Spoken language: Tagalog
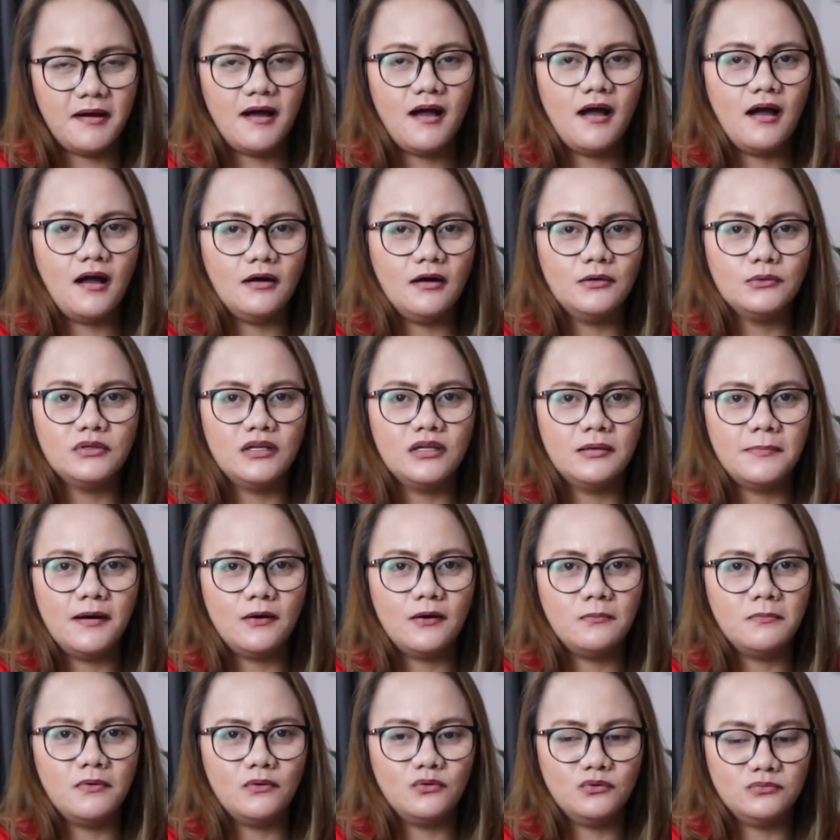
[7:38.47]
na makakahula
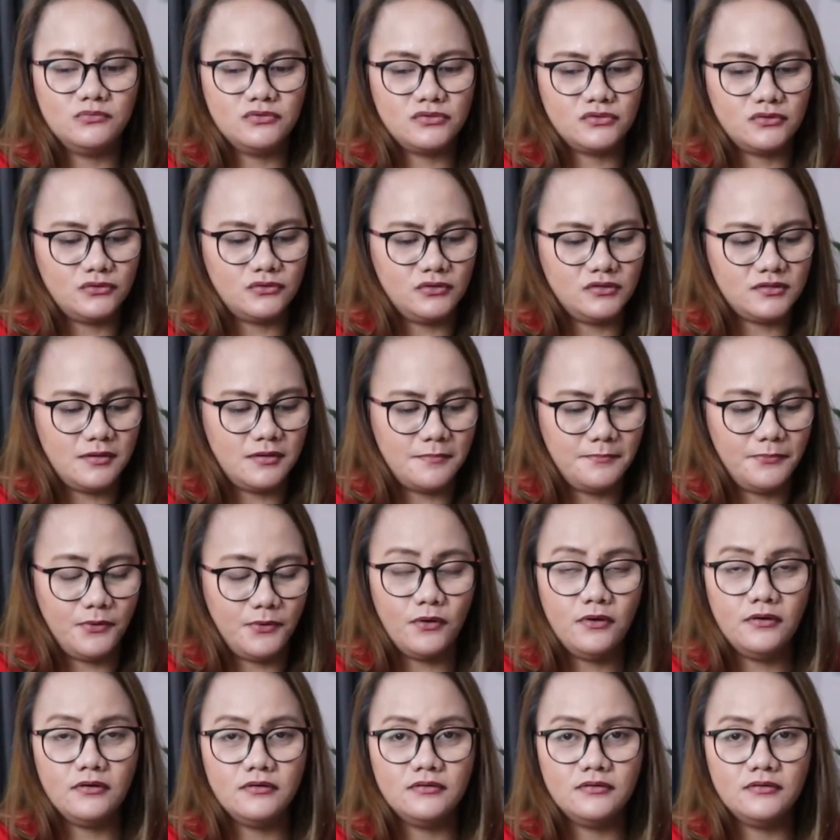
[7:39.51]
ba, kung ko pang